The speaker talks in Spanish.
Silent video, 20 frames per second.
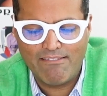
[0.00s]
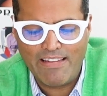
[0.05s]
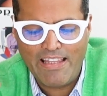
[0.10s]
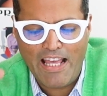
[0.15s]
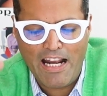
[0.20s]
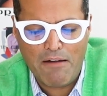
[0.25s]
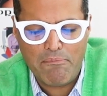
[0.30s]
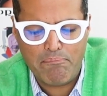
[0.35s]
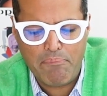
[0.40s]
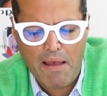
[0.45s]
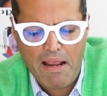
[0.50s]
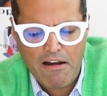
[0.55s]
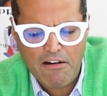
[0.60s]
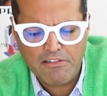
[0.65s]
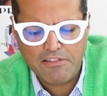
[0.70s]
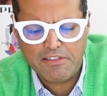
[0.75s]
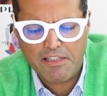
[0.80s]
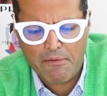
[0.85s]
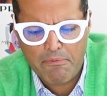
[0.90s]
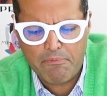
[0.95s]
Y el
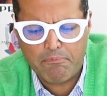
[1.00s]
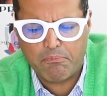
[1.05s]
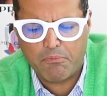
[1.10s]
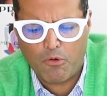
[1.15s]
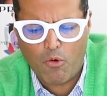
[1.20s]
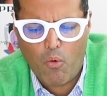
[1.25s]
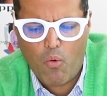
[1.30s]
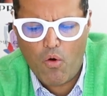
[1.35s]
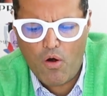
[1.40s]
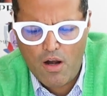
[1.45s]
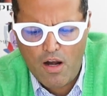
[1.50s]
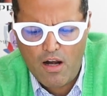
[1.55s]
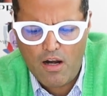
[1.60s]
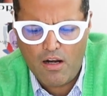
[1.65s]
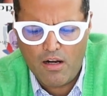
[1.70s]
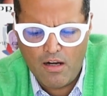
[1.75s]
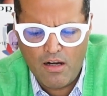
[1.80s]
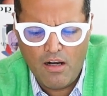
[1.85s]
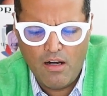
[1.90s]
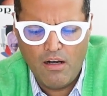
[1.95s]
pelo está cool.
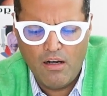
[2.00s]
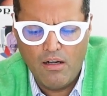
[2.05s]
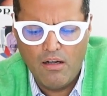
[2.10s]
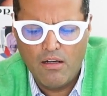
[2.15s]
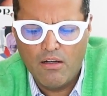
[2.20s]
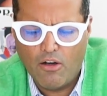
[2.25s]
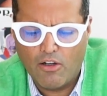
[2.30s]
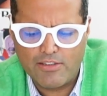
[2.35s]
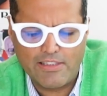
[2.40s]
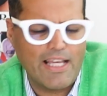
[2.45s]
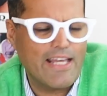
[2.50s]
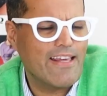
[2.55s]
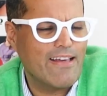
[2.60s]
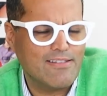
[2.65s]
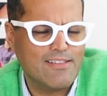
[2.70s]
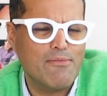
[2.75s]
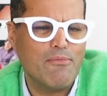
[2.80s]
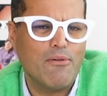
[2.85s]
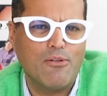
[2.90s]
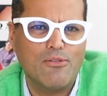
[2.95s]
O sea,
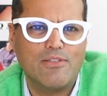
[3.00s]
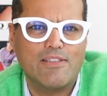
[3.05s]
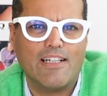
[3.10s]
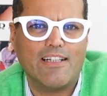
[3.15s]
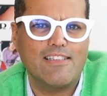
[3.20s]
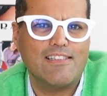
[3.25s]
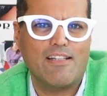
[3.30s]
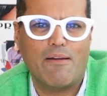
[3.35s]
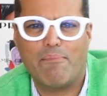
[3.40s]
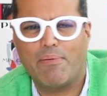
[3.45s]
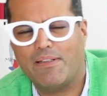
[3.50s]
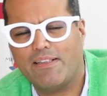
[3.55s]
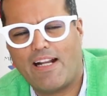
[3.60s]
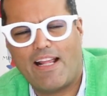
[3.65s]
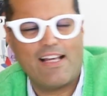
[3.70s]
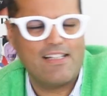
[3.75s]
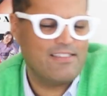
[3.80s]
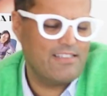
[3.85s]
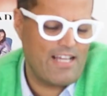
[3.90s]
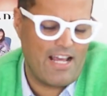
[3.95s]
ya sí me gusta que siempre
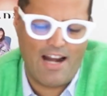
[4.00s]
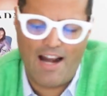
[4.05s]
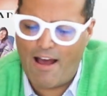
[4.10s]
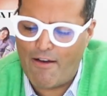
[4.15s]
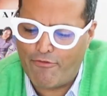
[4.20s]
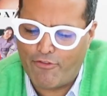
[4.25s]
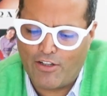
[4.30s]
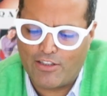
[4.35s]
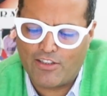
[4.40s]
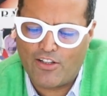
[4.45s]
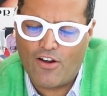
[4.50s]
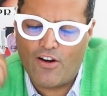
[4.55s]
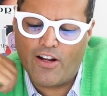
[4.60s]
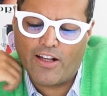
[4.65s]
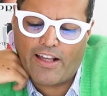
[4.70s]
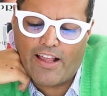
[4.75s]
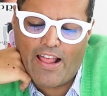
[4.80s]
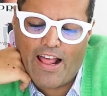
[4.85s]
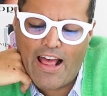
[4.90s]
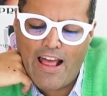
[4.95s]
trae así el afro, todo
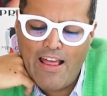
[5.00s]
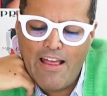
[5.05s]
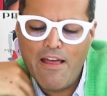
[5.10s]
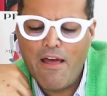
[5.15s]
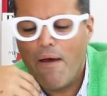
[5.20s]
lo que da.